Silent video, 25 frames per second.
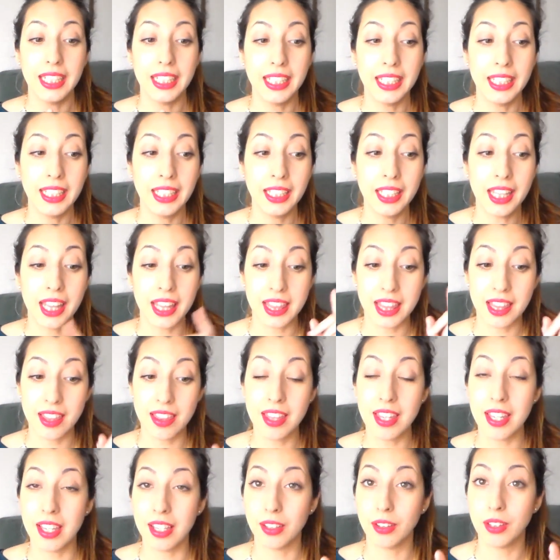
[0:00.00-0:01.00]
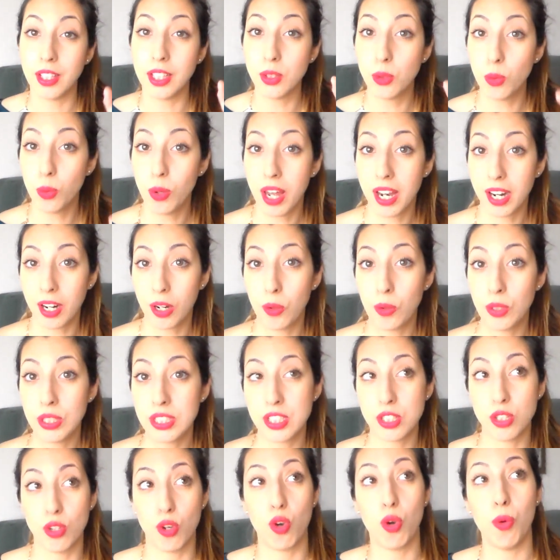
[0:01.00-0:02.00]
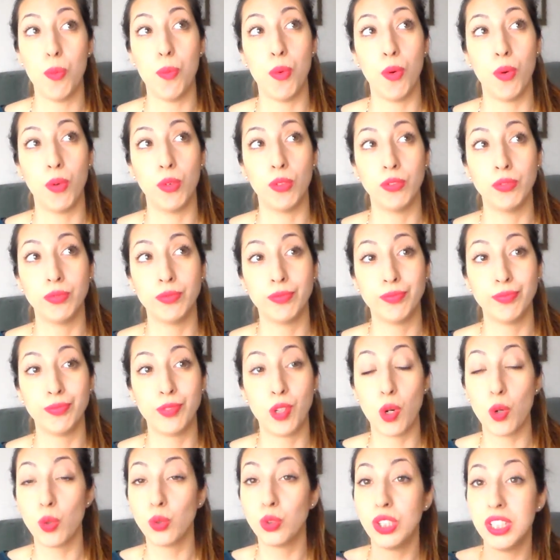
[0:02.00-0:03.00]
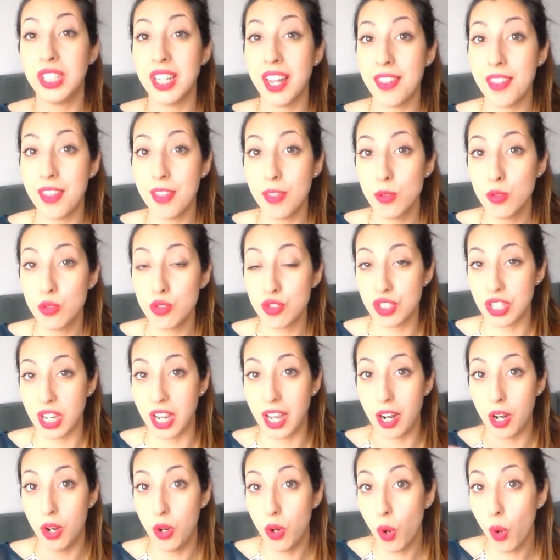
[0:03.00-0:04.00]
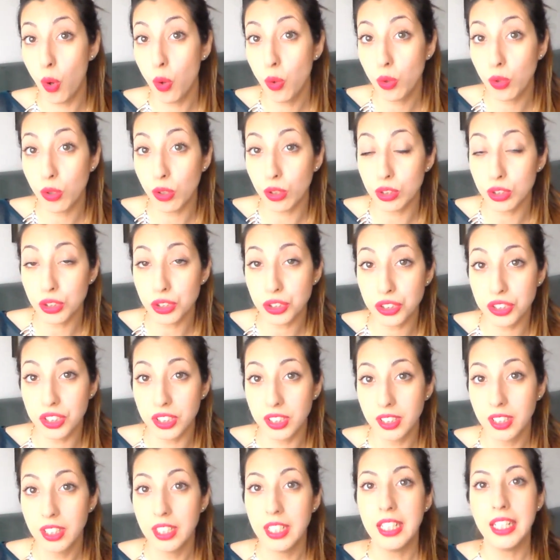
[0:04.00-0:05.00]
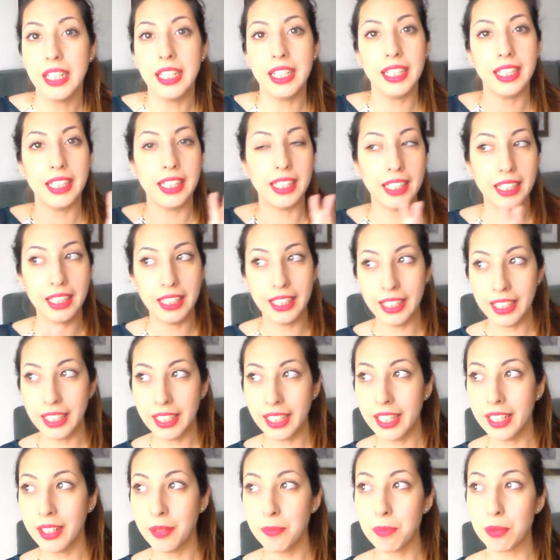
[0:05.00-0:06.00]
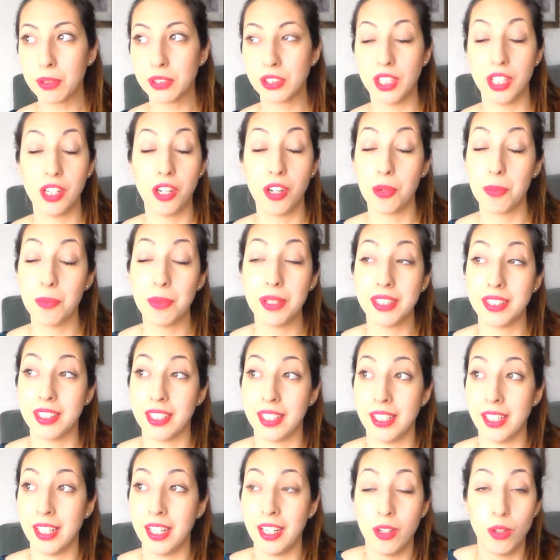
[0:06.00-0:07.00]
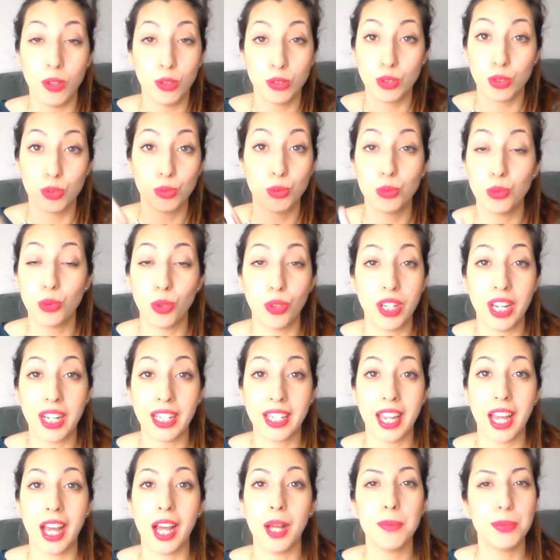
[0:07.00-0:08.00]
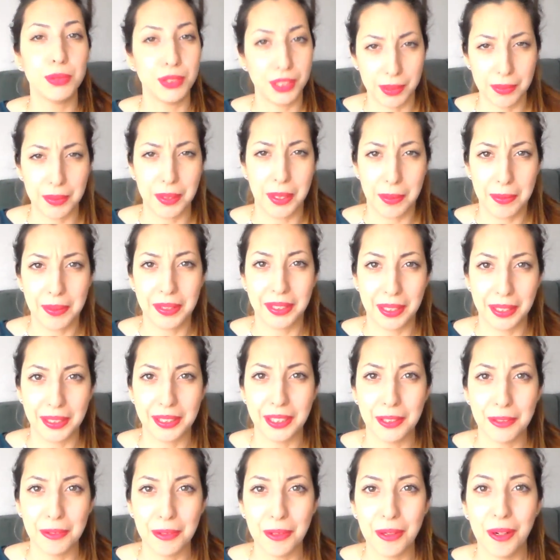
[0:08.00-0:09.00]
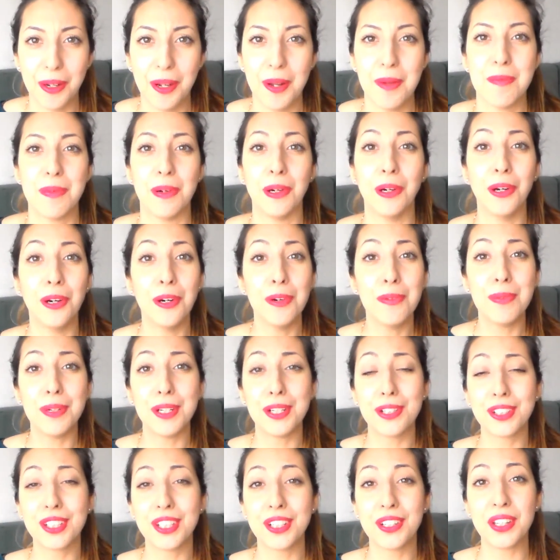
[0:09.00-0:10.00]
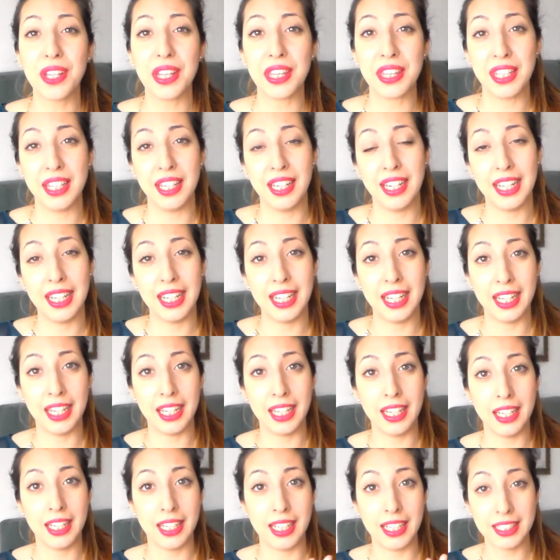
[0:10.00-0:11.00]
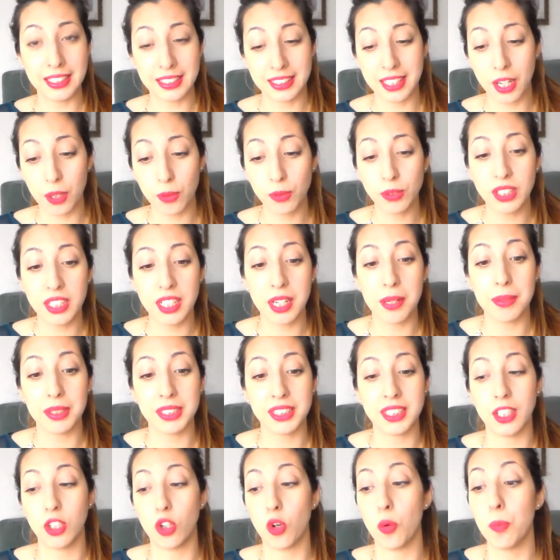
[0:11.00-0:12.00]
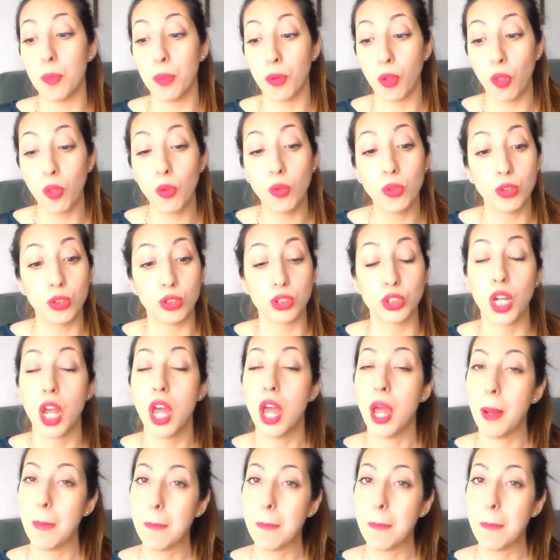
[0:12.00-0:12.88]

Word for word: Y decidí titularlo esto como mm, rutina de ducha low cost y posteriormente en el otro tutorial que haga, pues ya veré a ver qué título le pongo, pero quiero decir, eh, esta rutina va a ser con productos